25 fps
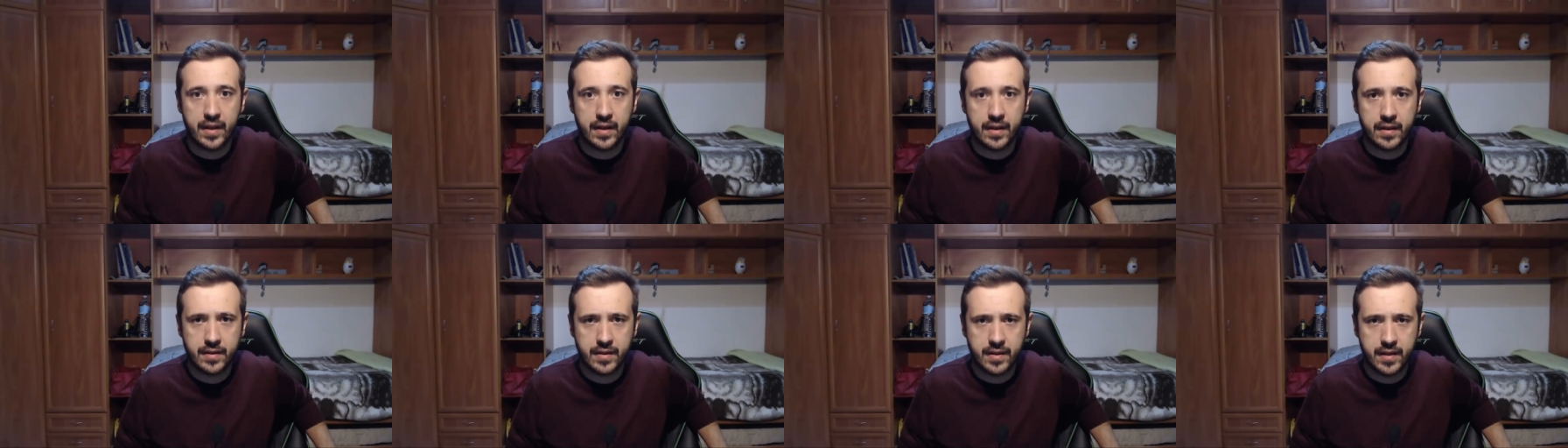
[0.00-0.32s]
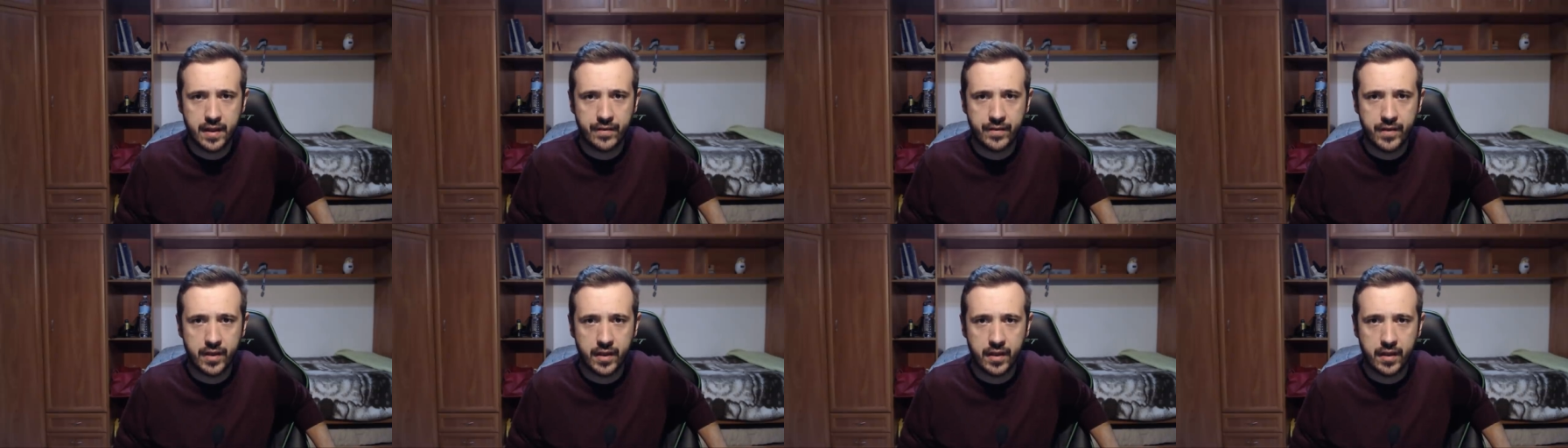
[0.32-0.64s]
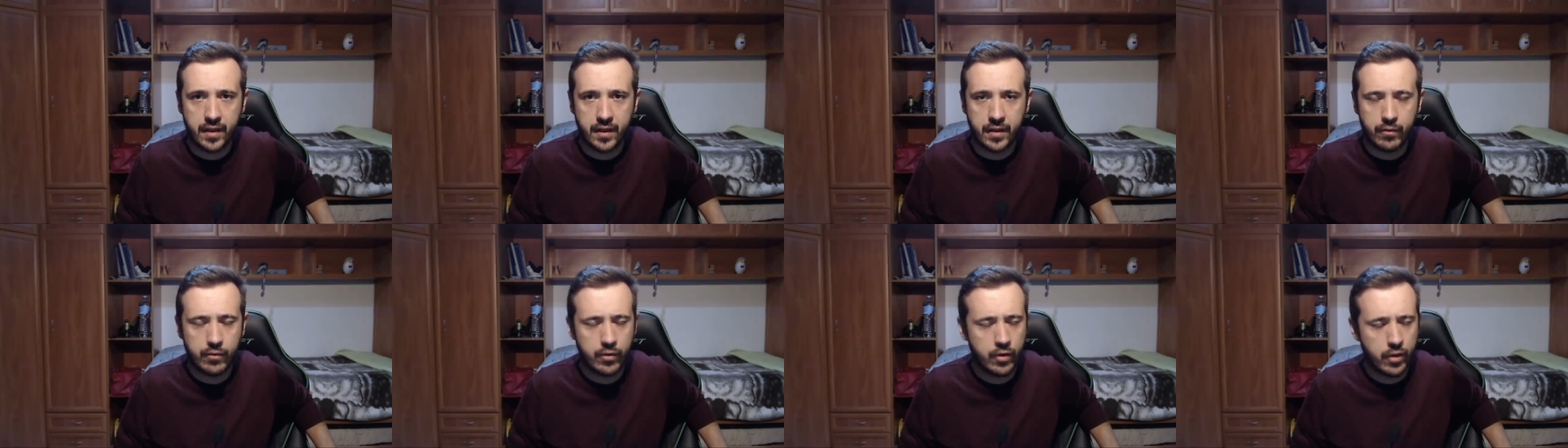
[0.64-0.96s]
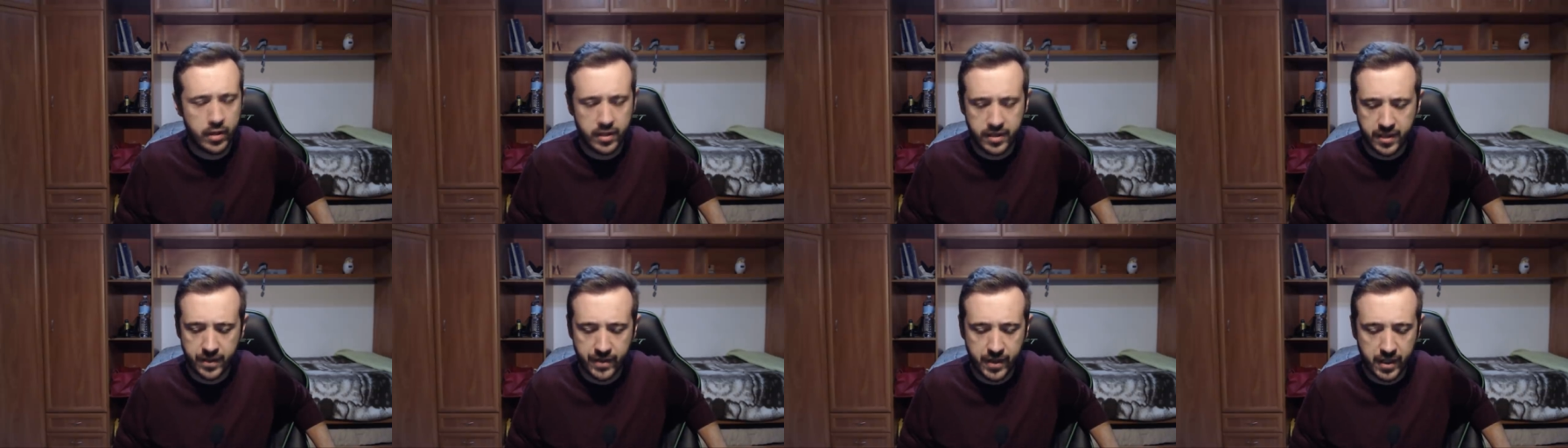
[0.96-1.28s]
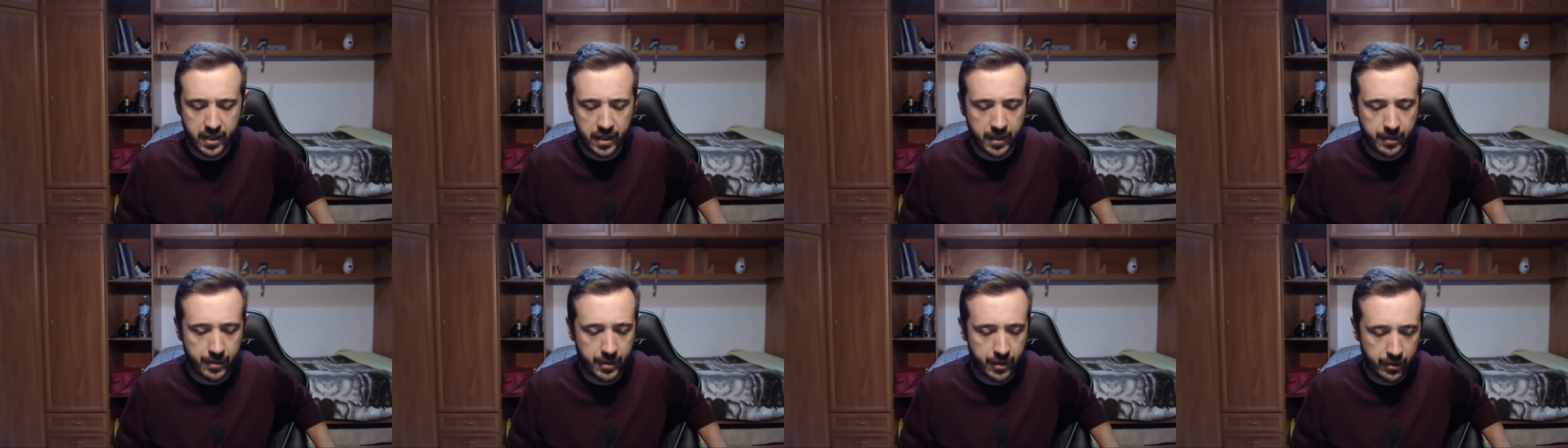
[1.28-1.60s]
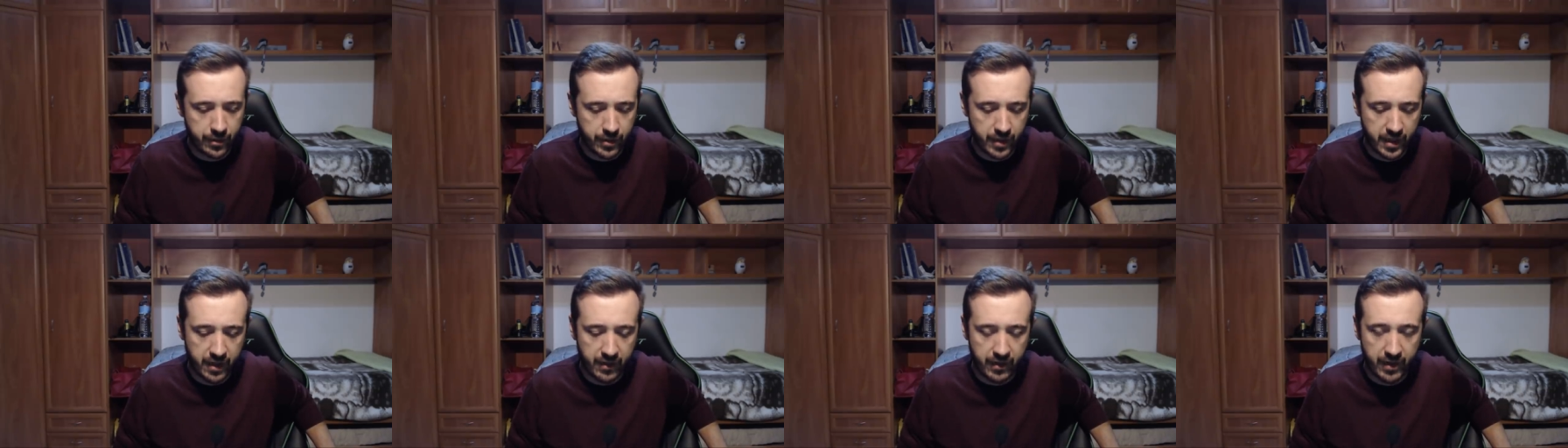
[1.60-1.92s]
safety, no del safety car, perdón,
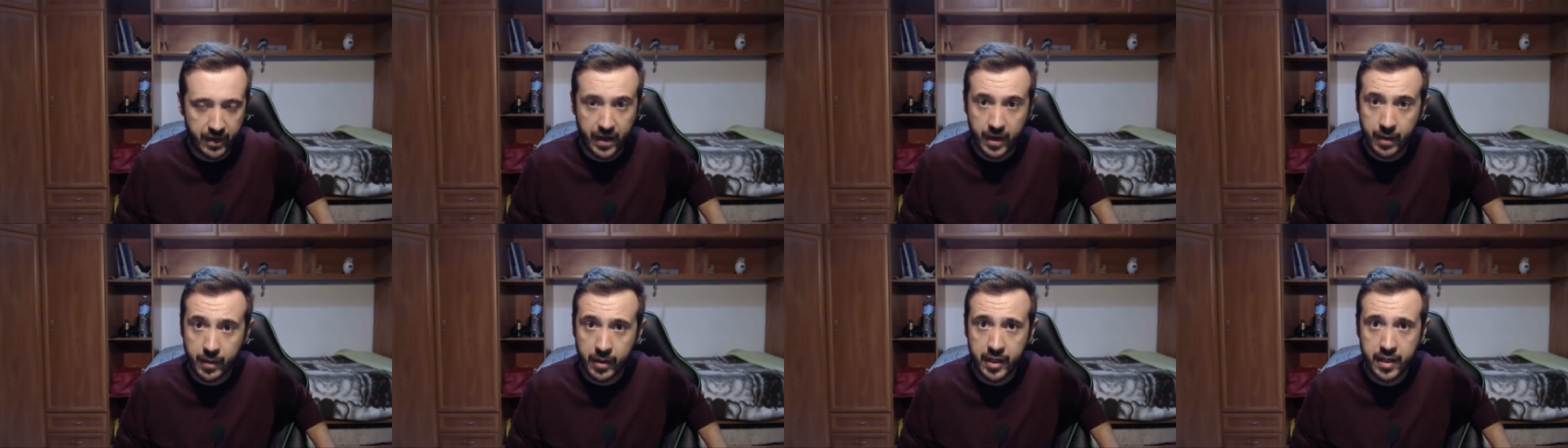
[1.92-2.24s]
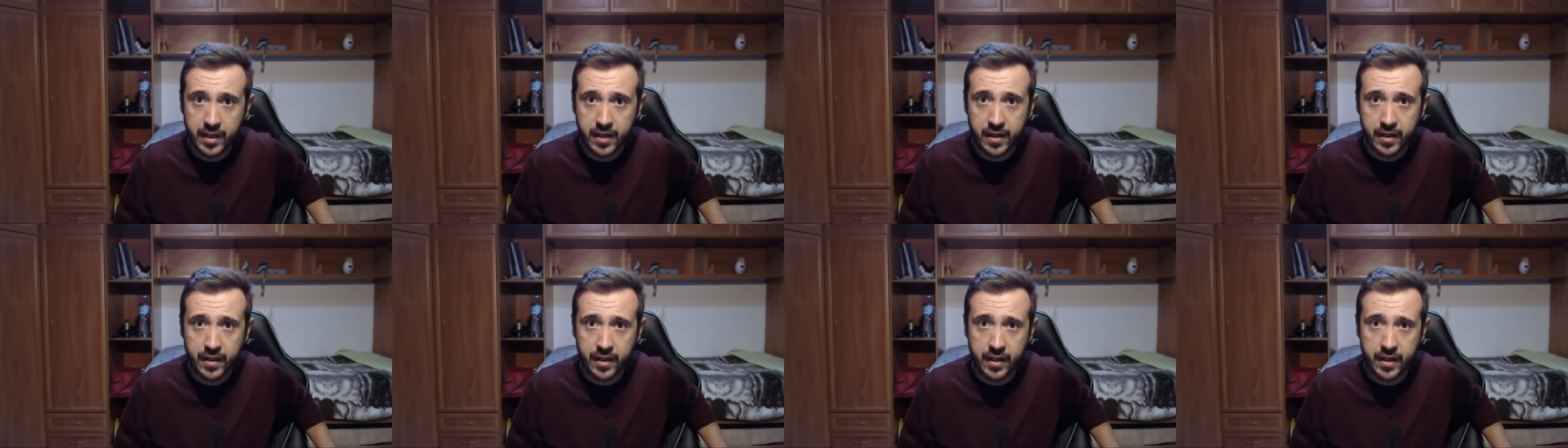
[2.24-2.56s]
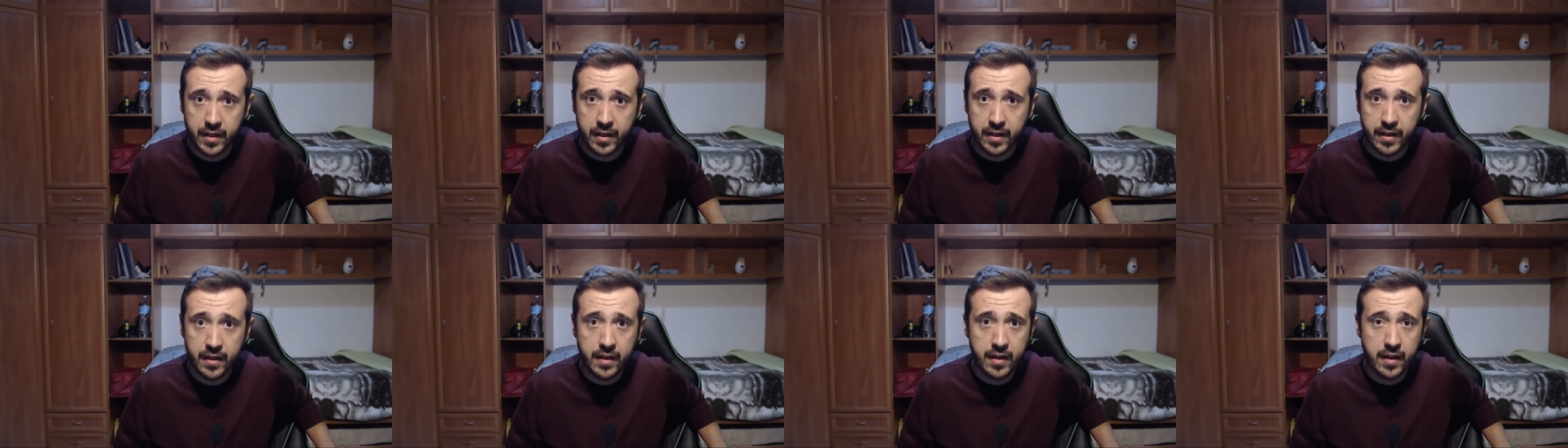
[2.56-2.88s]
de la bandera amarilla de,